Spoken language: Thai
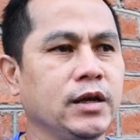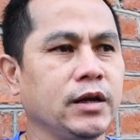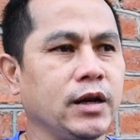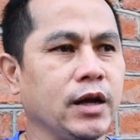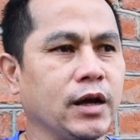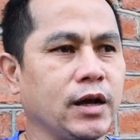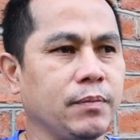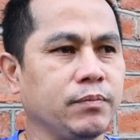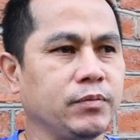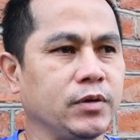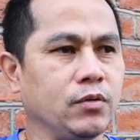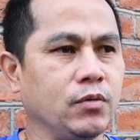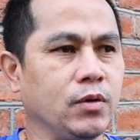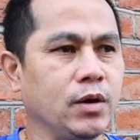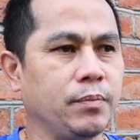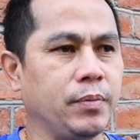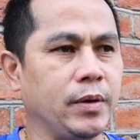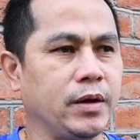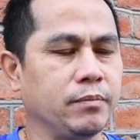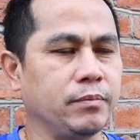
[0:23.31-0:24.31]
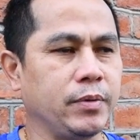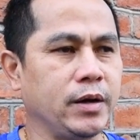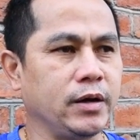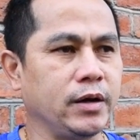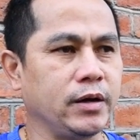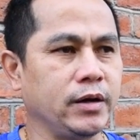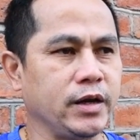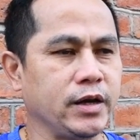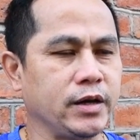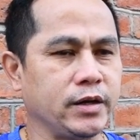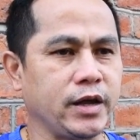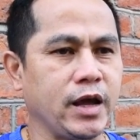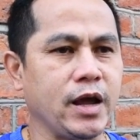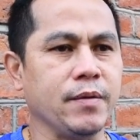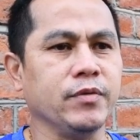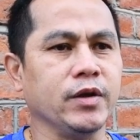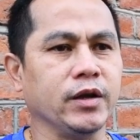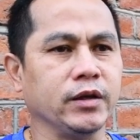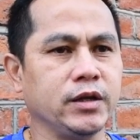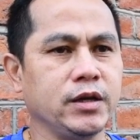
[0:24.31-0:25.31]
นะครับถือว่าเป็นเป็นอีกเกม
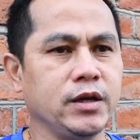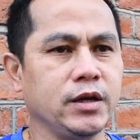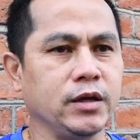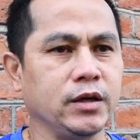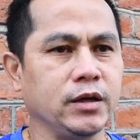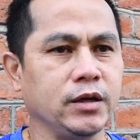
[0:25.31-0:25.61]
หนึ่งที่